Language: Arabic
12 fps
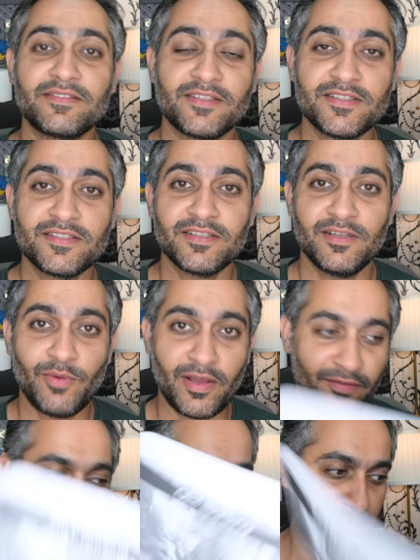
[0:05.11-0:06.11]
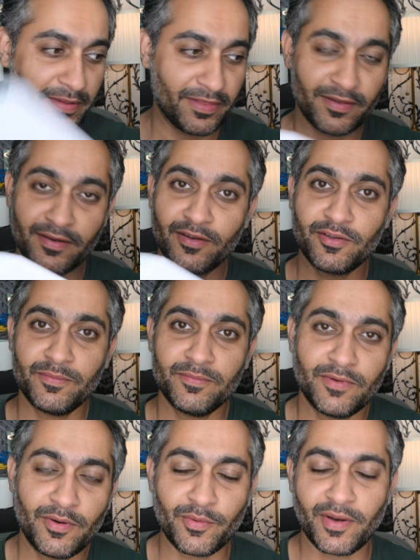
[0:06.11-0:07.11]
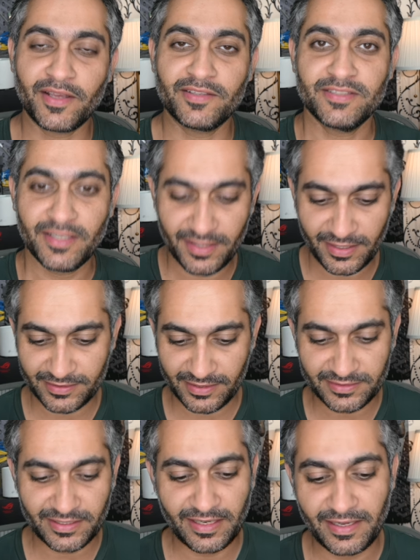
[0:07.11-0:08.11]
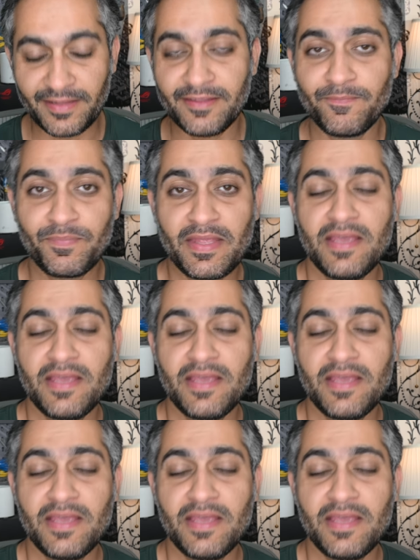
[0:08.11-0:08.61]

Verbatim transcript: تخص الواي فاي طبعا حضر لكم اوراق ايش كثر عشان الشغلة هذه